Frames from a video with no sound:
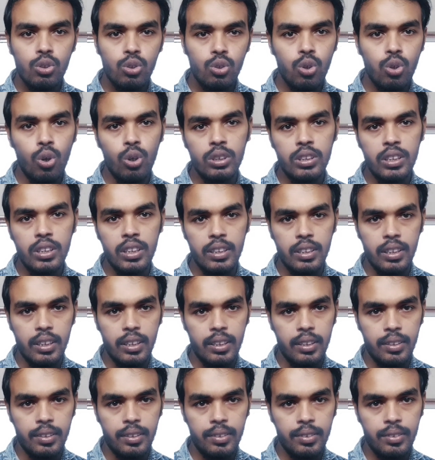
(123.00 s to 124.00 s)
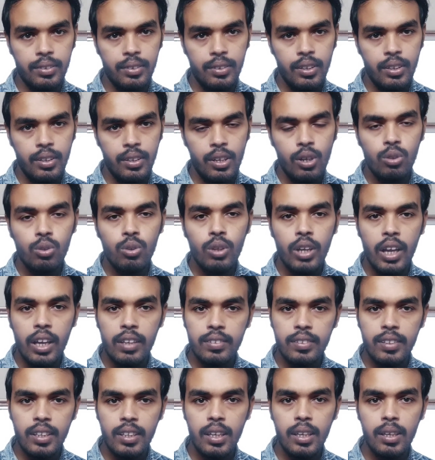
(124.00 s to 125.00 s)
छोड़ देते हैं तो
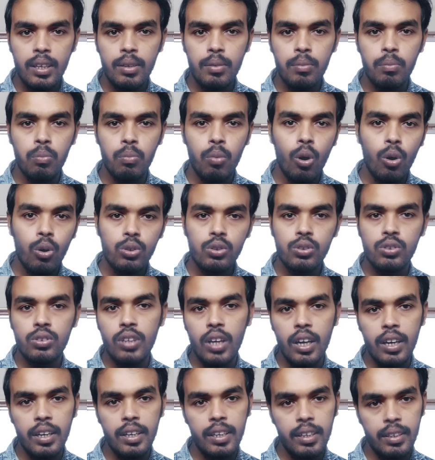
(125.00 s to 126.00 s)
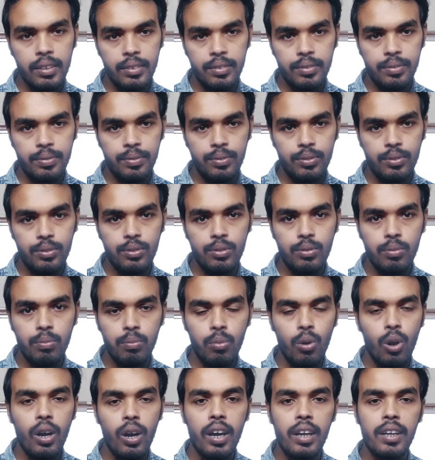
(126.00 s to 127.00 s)
ऐसे बहुत सारे
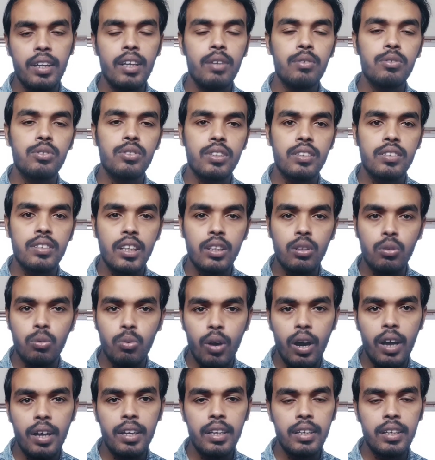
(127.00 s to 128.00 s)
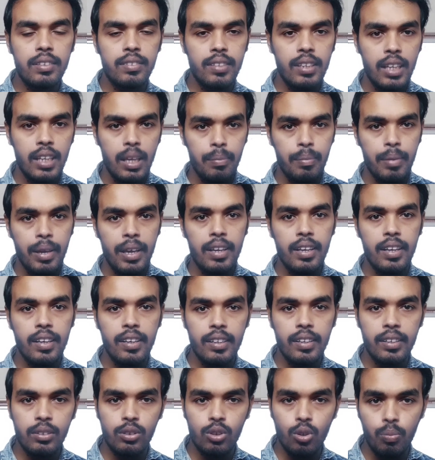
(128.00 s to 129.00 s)
ब्लॉगर है उसके साथ हुआ है इसीलिए मैं
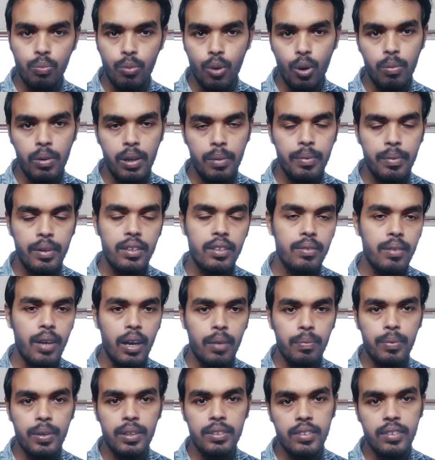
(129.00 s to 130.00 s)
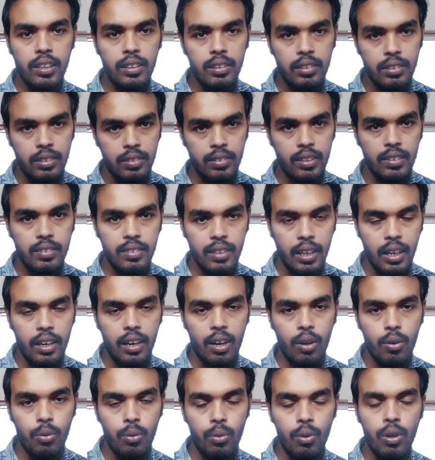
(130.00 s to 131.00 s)
ये जो प्रॉब्लम है आपके साथ डिस्कस कर
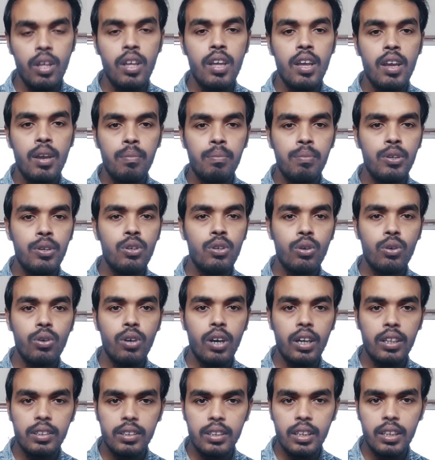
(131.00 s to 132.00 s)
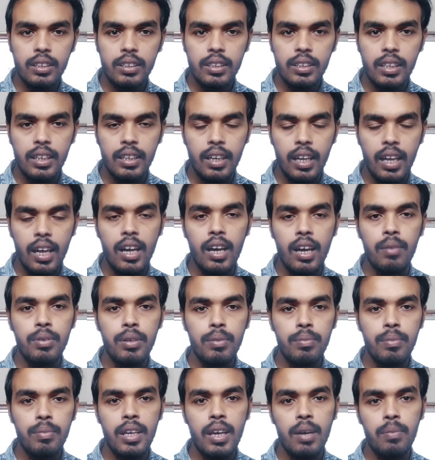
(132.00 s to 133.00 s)
रहा हूँ वीडियो को अंत तक देखना
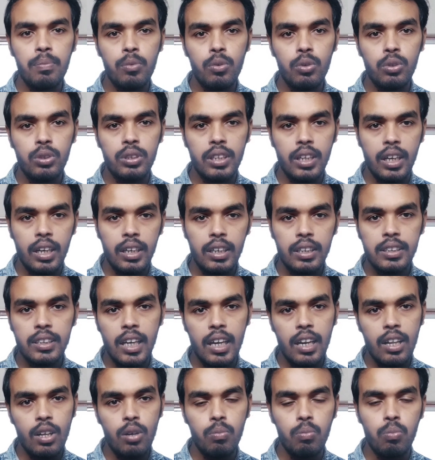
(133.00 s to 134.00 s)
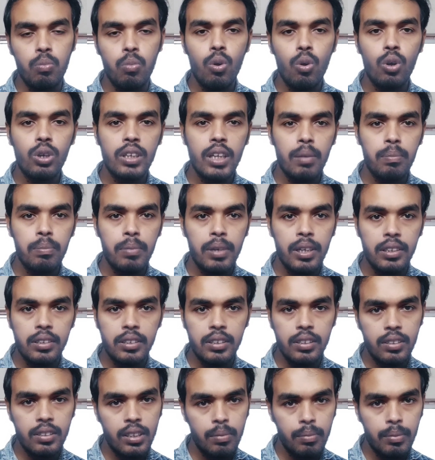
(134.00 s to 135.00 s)
अभी मैं आपको दिखाने जा रहा हूँ वो टैंपलेट
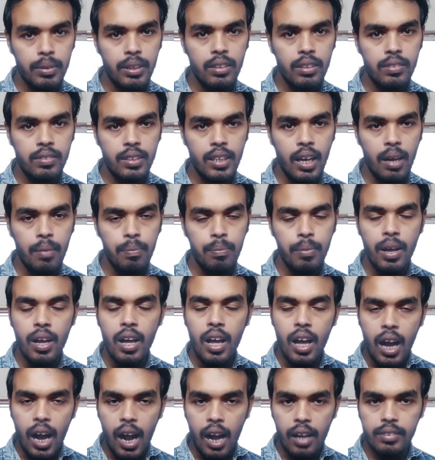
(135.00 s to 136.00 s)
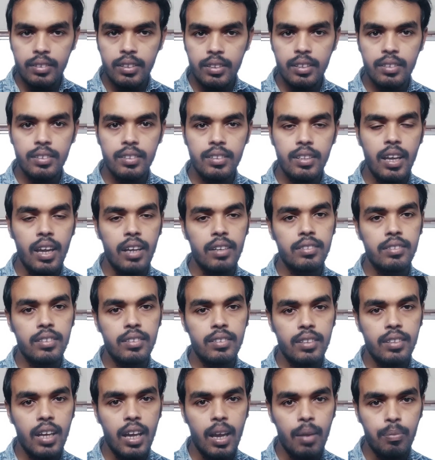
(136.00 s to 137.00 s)
जिसकी मदद से आप आसानी से
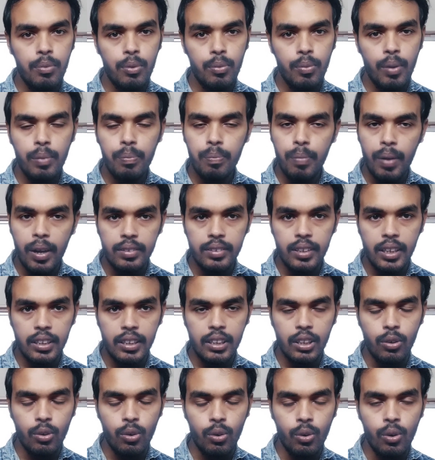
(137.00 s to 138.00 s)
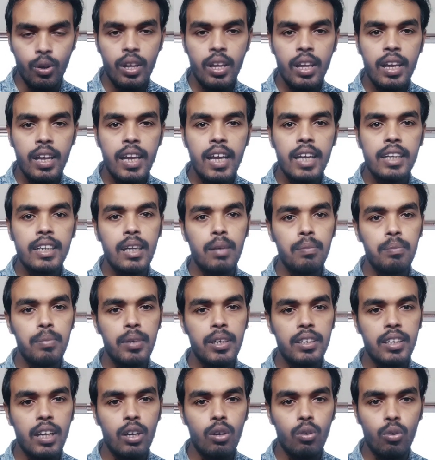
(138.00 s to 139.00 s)
एडसेंस का अप्रूवल पा सकते हो ये
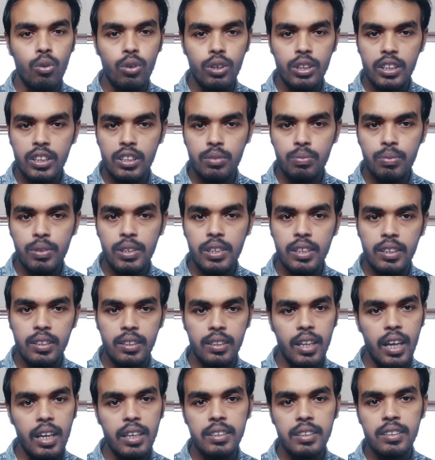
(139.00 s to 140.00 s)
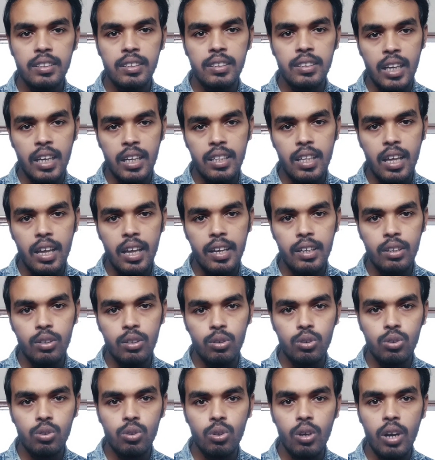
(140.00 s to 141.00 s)
टैंपलेट का लोडिंग स्पीड इतना ही ज़्यादा है
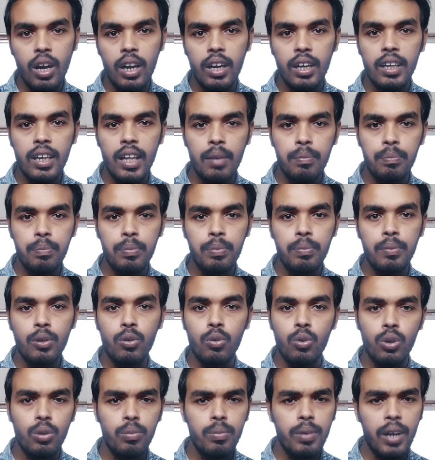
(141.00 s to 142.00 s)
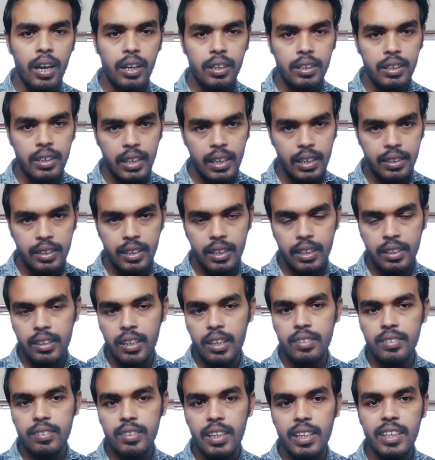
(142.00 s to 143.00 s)
दोस्तों अगर आप में कोई भी आर्टिकल ठीक
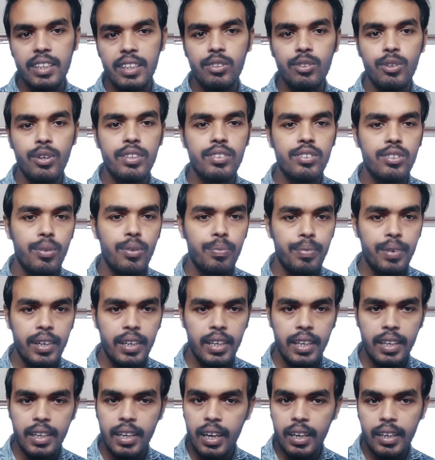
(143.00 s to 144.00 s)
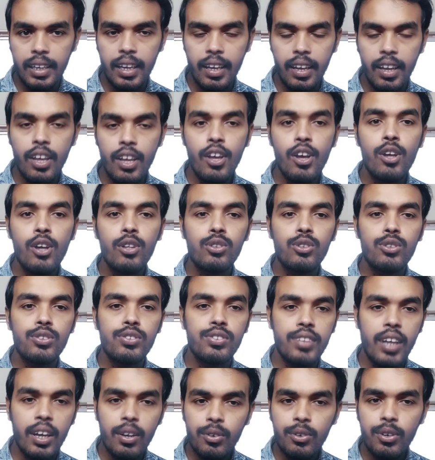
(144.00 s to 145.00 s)
ठाक से लिख दो ऐसे प्रिंट लिख करके तो
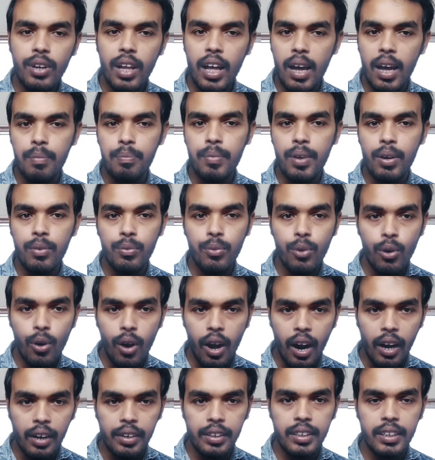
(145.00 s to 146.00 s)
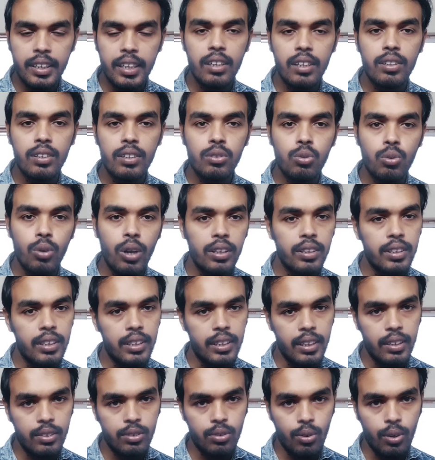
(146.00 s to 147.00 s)
ज़रूर आपका वो आर्टिकल तुरंत
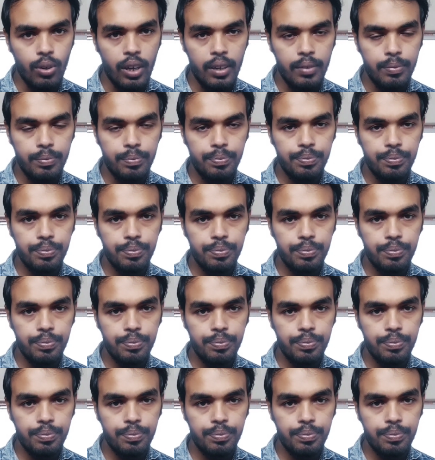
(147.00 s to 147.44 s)
इंडेक्स होगा